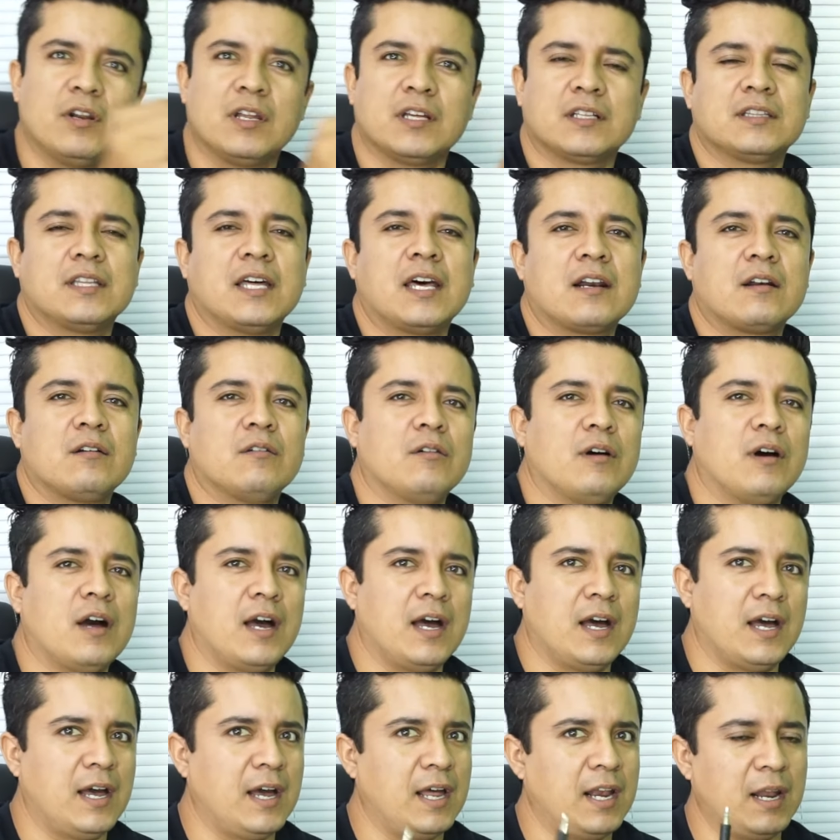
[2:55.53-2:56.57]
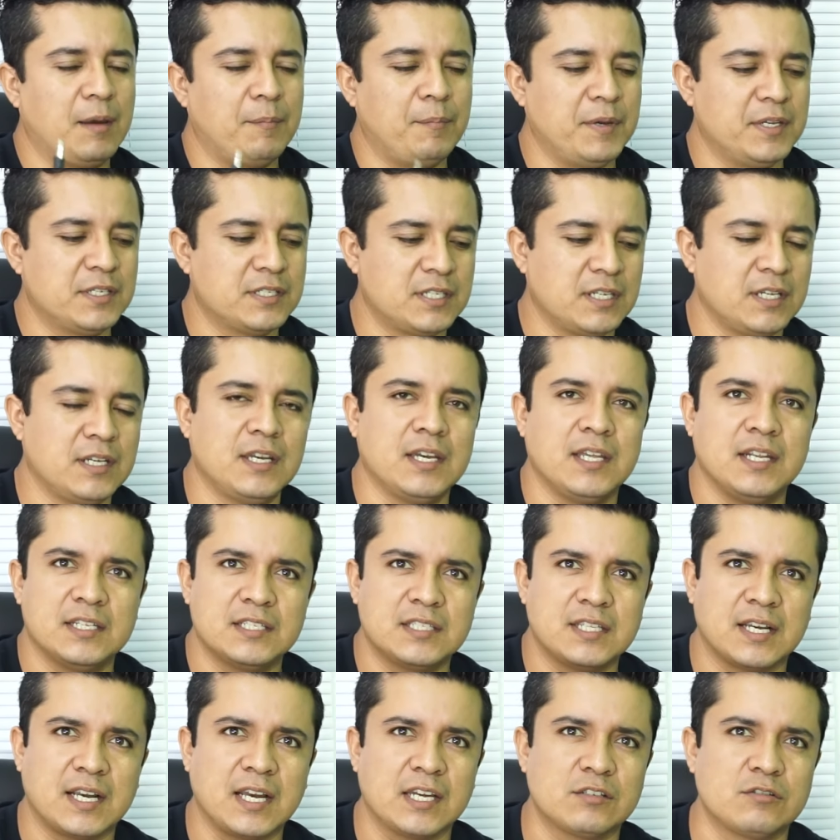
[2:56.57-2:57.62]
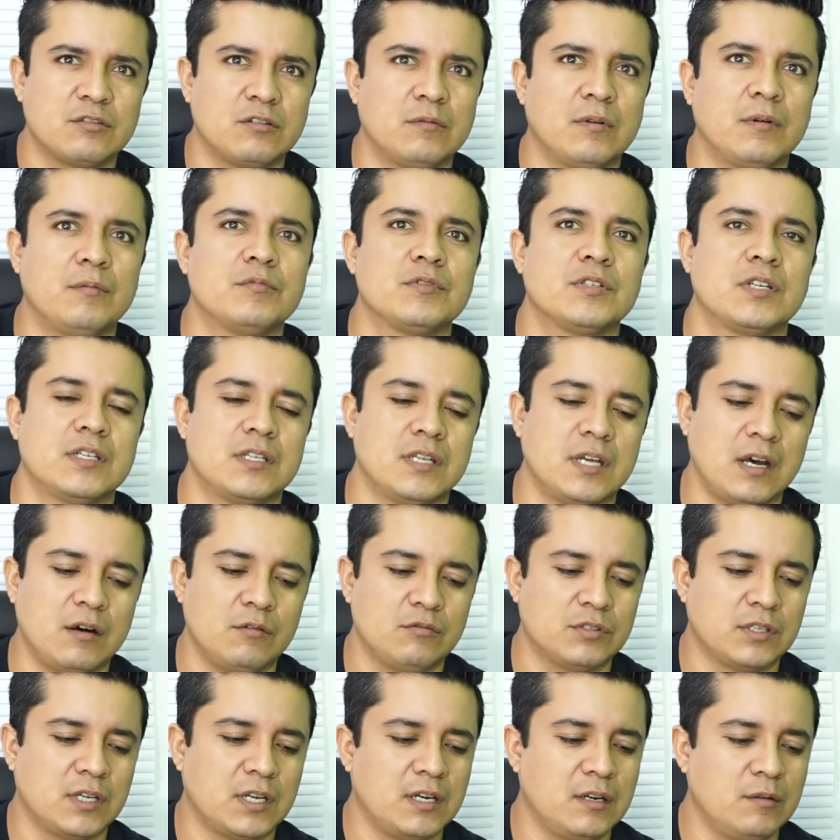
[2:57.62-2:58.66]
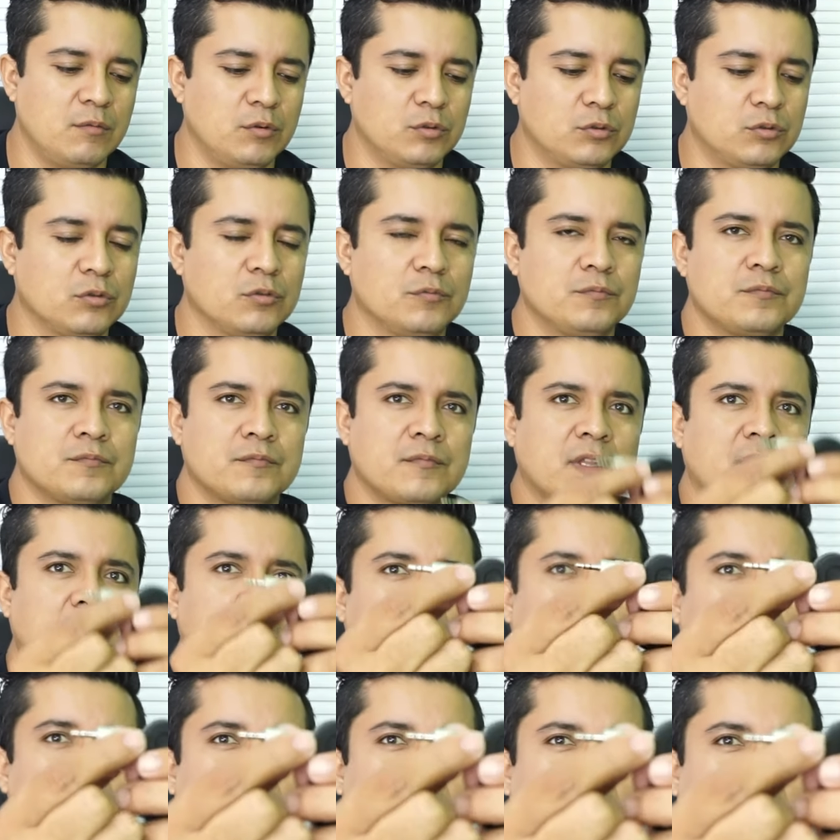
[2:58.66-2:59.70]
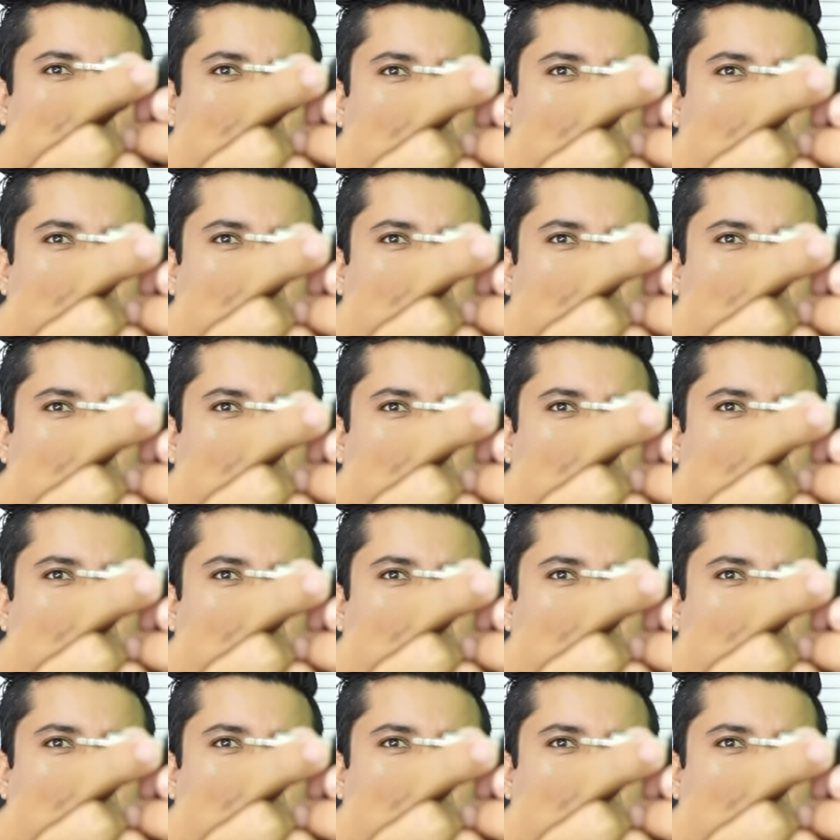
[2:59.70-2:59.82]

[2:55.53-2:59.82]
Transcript: conectarlo a, la PC. En este caso lo vamos a, a usar en Bluetooth. Vamos a